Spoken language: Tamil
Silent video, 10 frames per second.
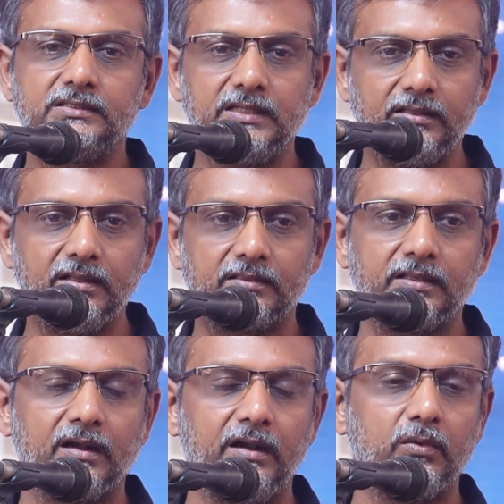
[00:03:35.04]

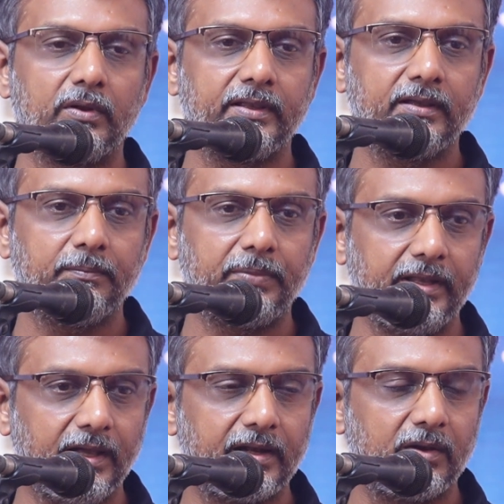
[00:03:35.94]
சீர்திருத்தங்களினுடைய
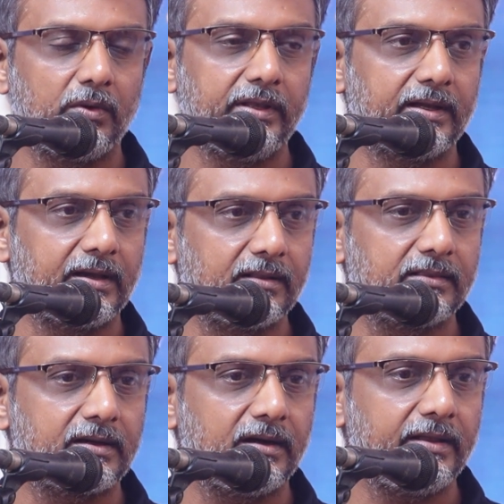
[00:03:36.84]
பெரியாரினுடைய
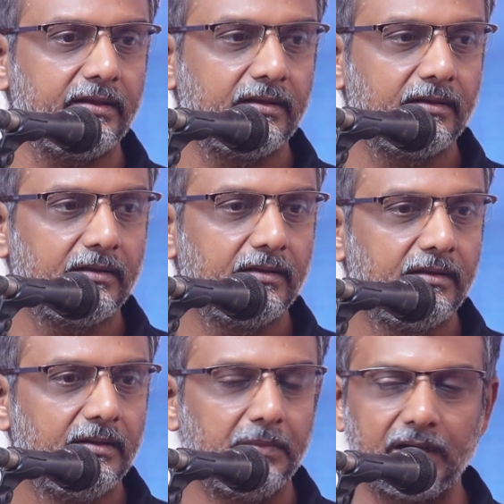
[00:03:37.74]
கருத்துக்களை
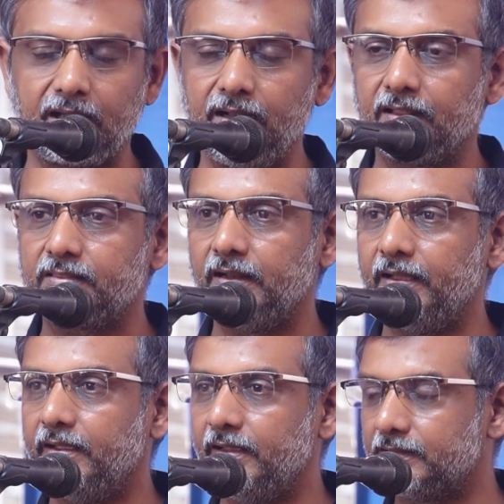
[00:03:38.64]
மக்களிடத்தில்
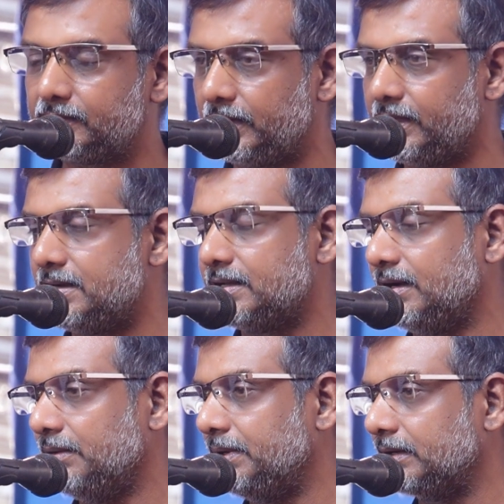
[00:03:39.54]
இத்தனை ஆண்டு
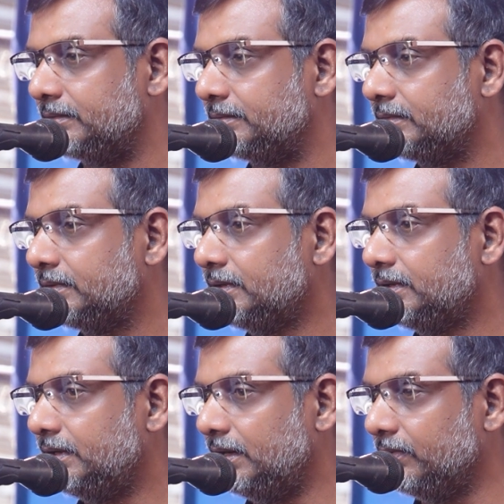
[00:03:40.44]
காலமாக
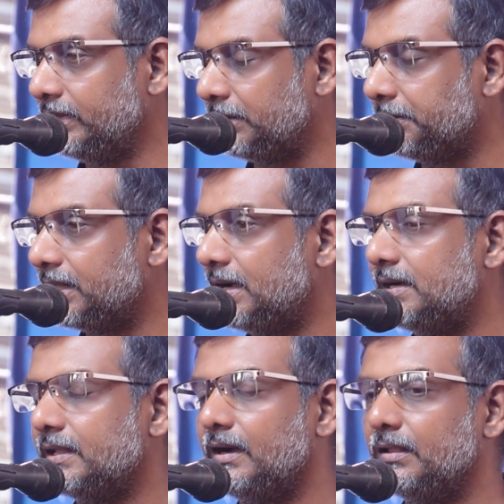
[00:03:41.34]
எழுபது எண்பது
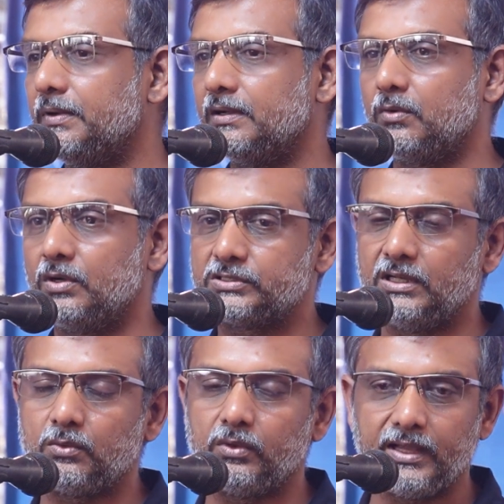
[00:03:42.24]
ஆண்டு காலமாக கொண்டு
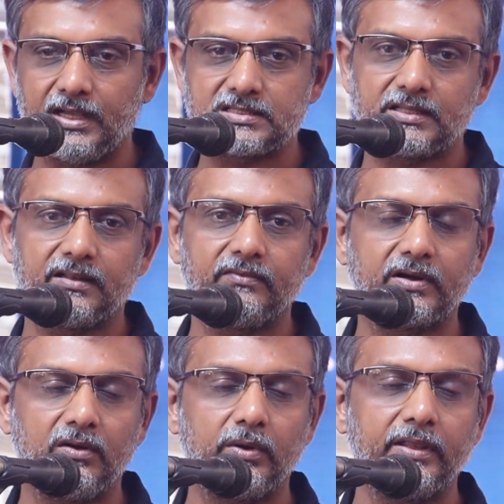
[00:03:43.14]
செல்லக்கூடிய ஆசிரியர்
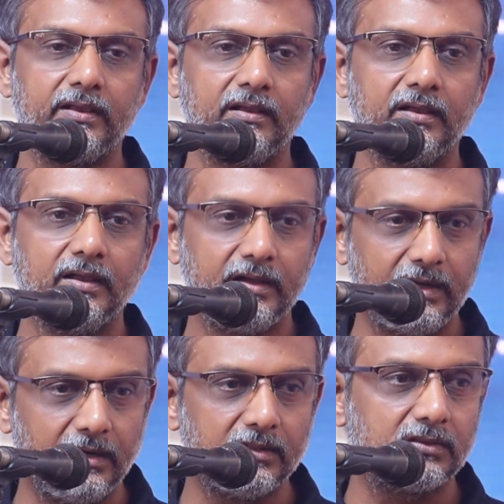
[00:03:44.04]
அவர்களுடைய
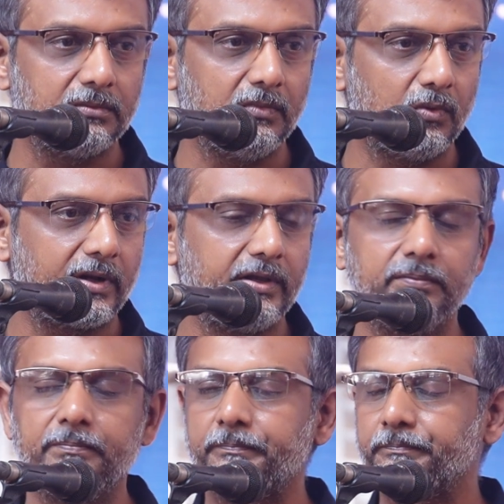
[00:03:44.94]
எழுத்தும் உரையும்